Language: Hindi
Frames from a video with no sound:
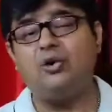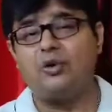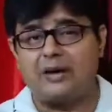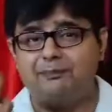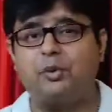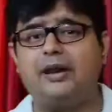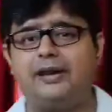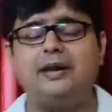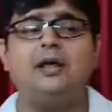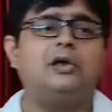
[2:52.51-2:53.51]
हु कैन पुल
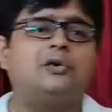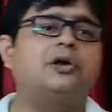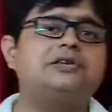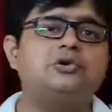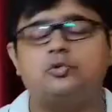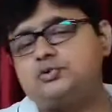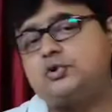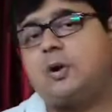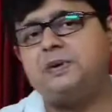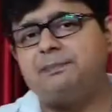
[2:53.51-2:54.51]
इन क्योंकि जो
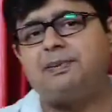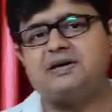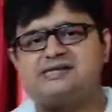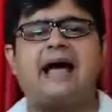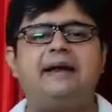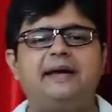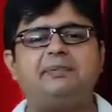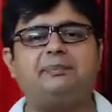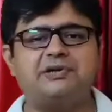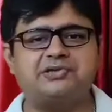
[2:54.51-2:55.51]
जो अपनी पर्सनैलिटी
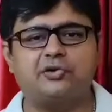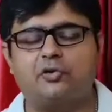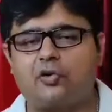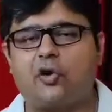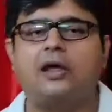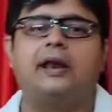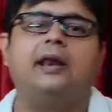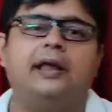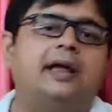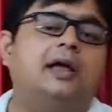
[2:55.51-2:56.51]
पे पिक्चर को ड्रॉ कर
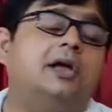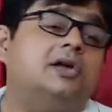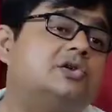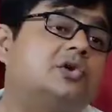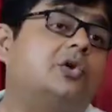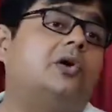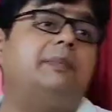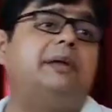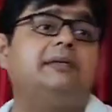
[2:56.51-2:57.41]
ले सो आई